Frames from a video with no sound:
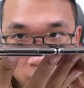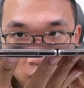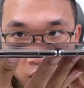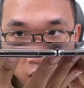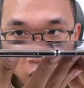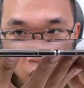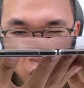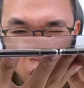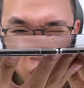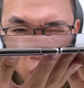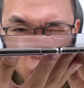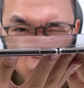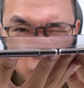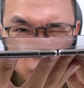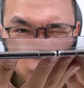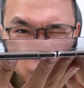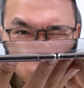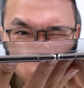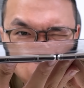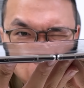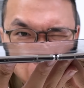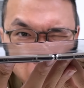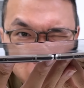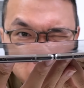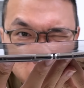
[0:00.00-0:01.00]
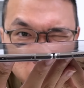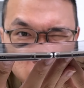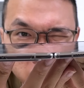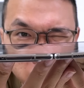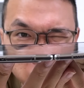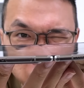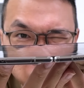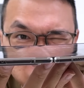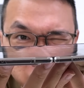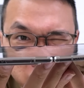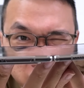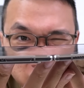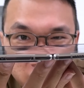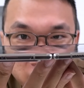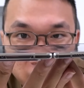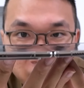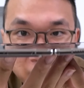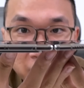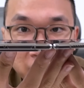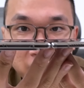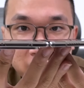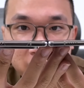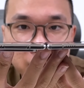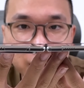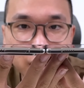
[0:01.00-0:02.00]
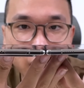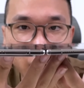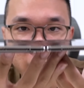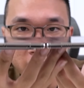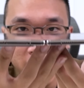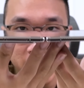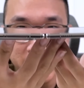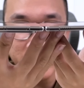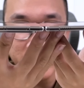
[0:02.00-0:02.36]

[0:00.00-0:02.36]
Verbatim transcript: đấy nếu các bạn nhìn kỹ đi đấy